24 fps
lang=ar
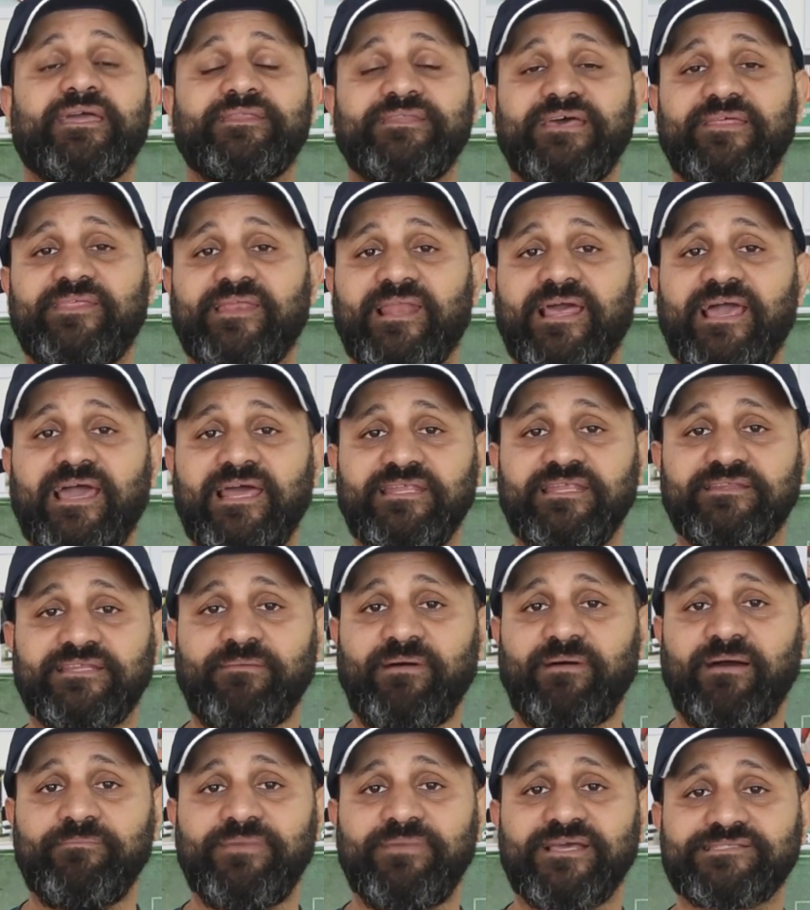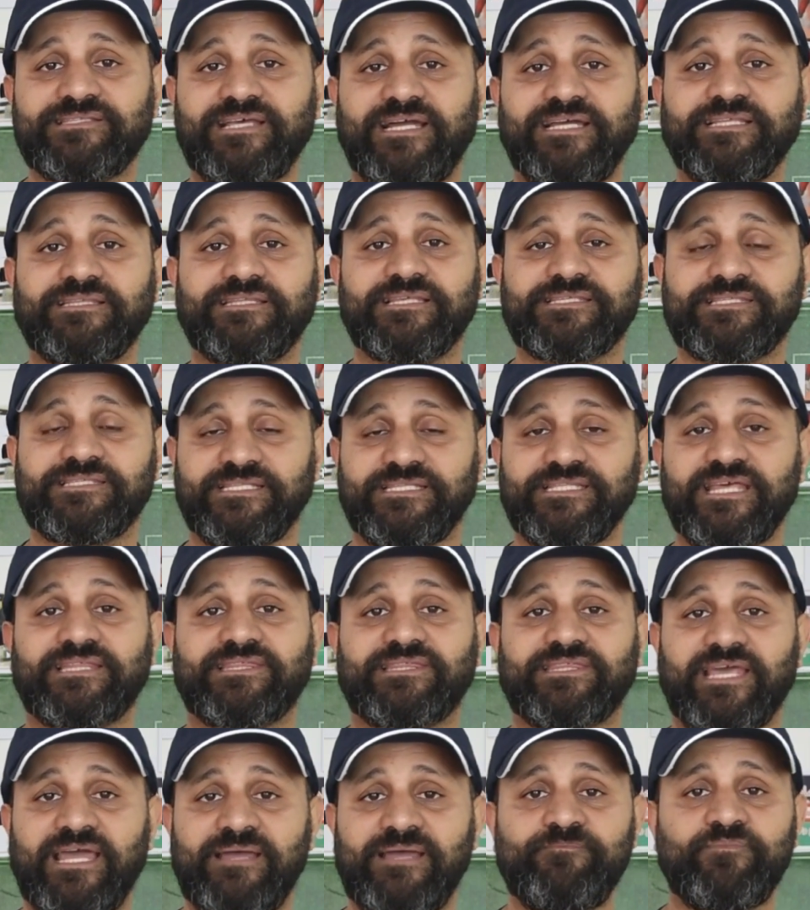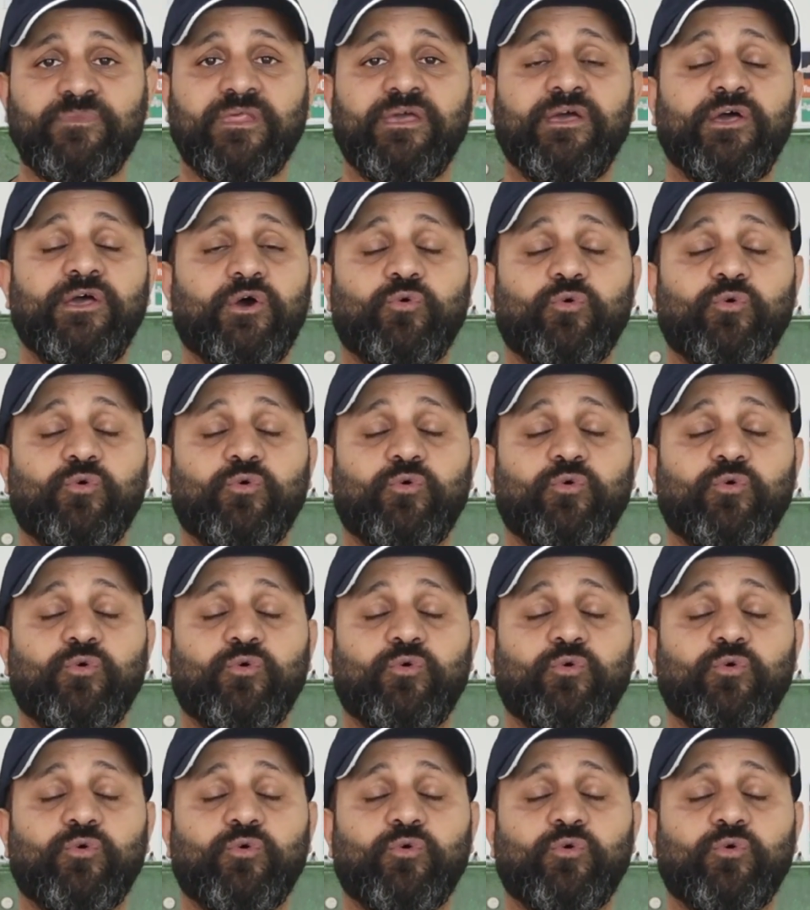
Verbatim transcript: النادي الاهلي طبعا بيستعد استعداد تام